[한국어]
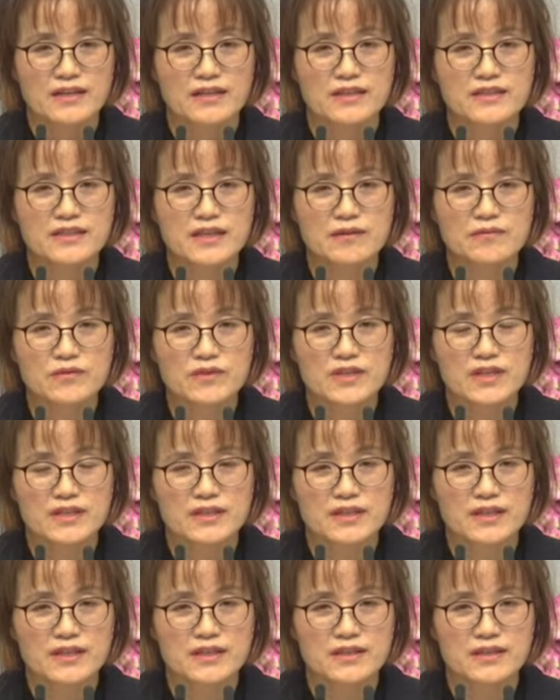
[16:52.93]
그
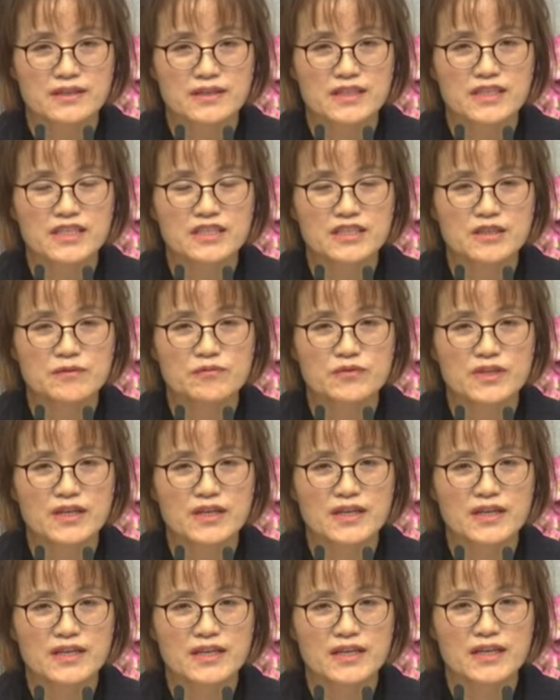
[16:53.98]
사람들한테는 이
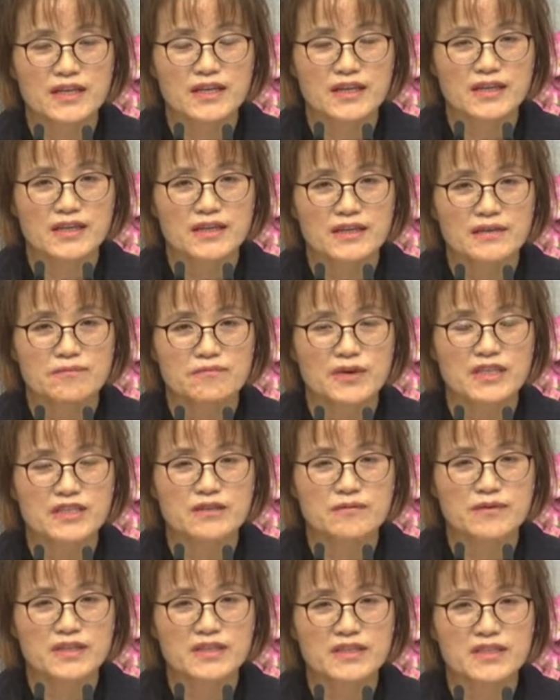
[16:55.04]
십자가의
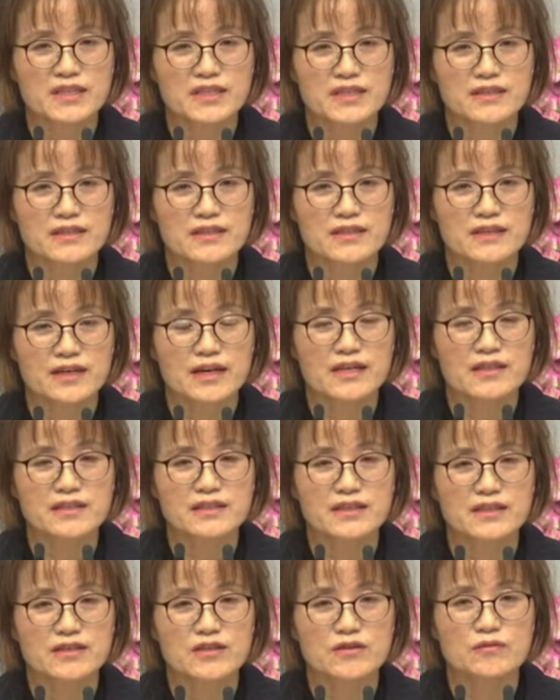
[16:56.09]
마지막 자리를
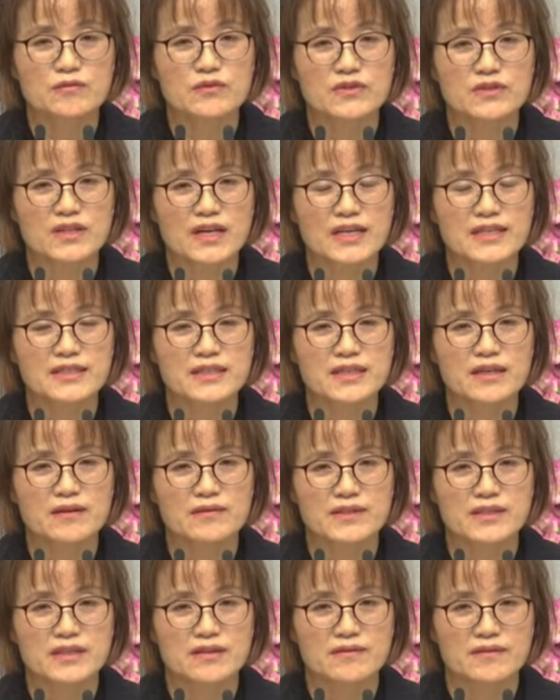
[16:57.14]
항상 그분 한
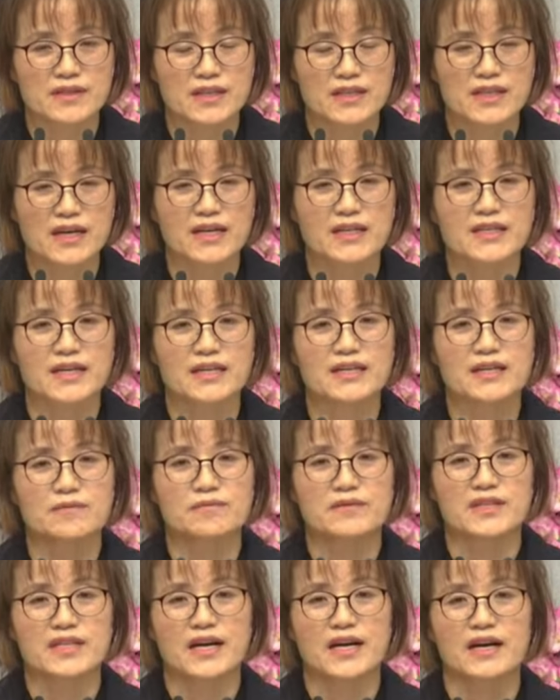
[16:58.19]
사람 한 사람한테 다
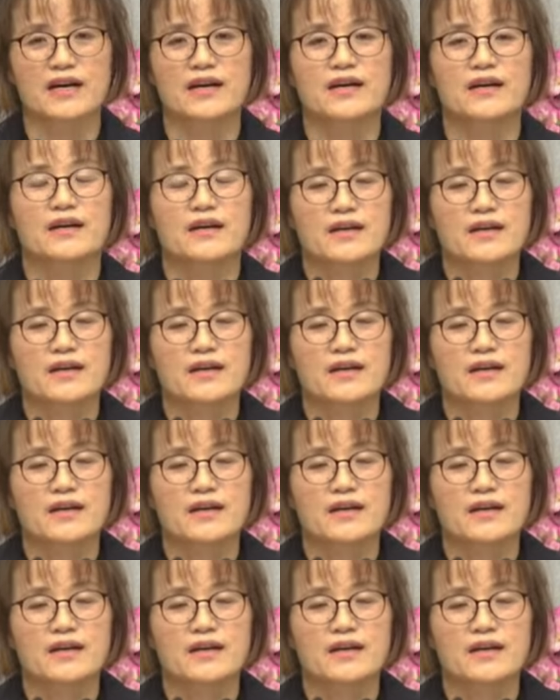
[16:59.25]
이야기합니다.